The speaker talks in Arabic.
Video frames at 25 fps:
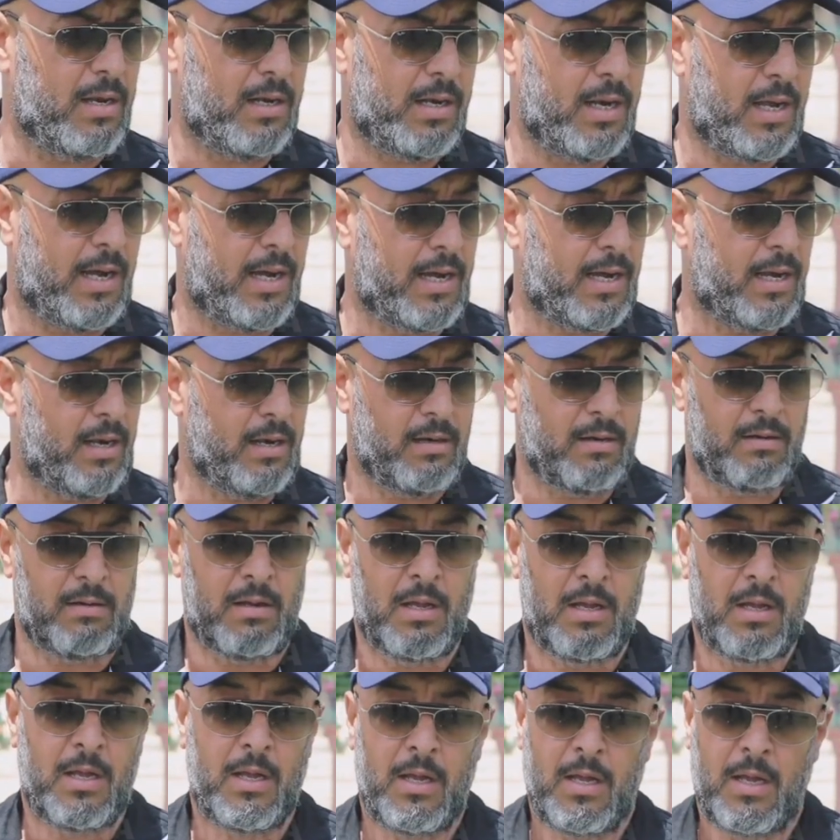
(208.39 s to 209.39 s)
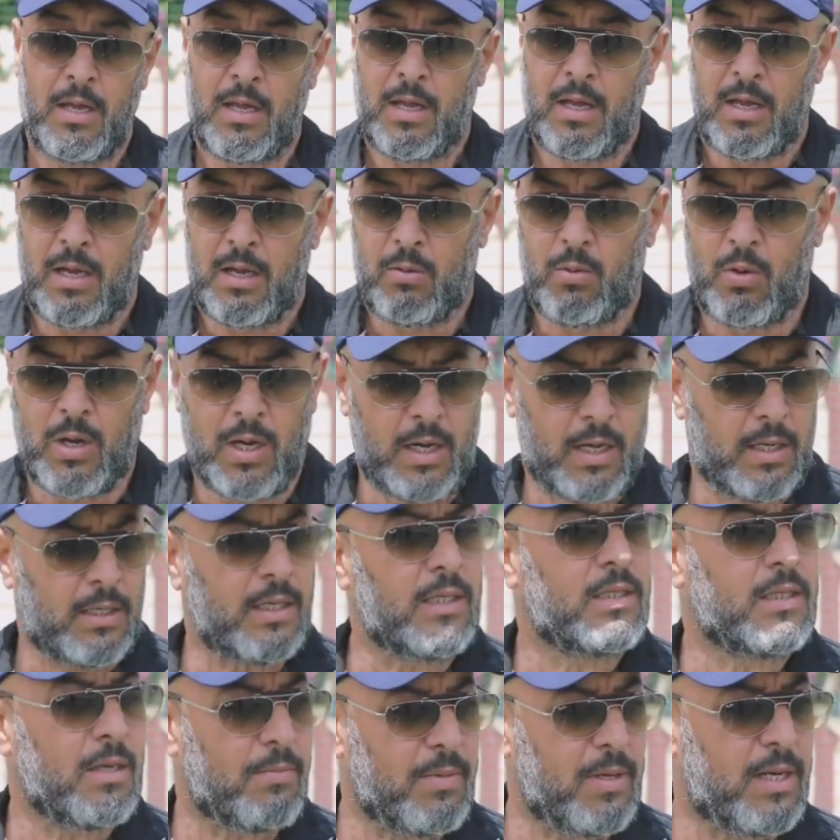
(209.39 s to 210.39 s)
العقل
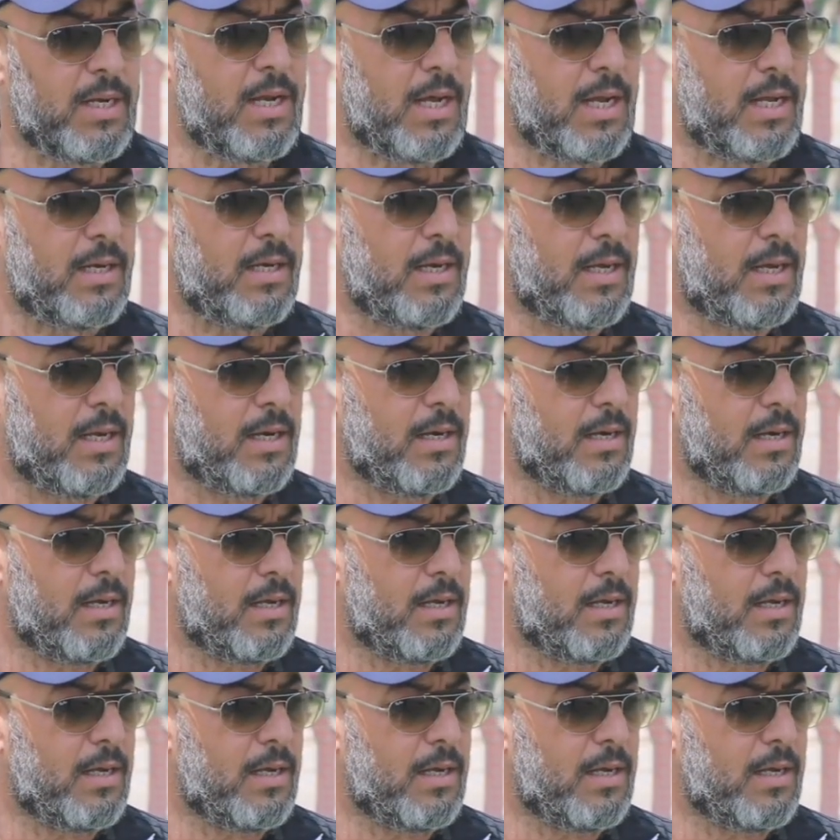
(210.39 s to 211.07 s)
ونتمنى ان